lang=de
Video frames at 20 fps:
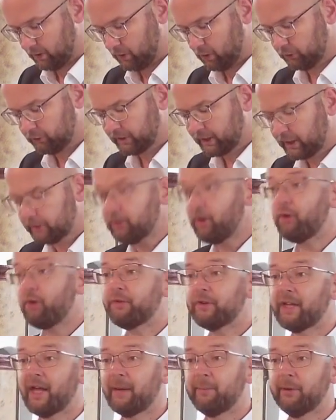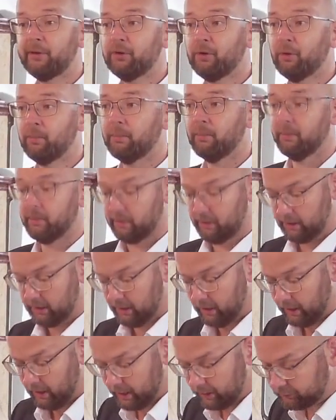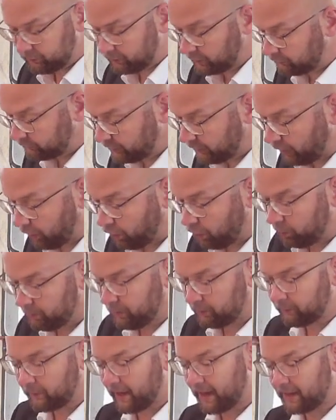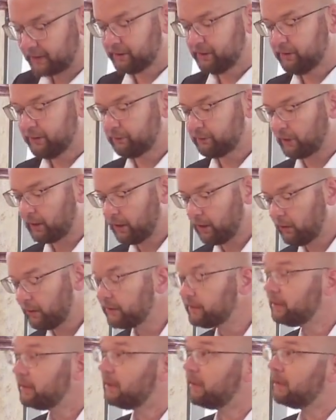Und sie geht offen damit um. Ist das die Naomi? fragten die Frauen.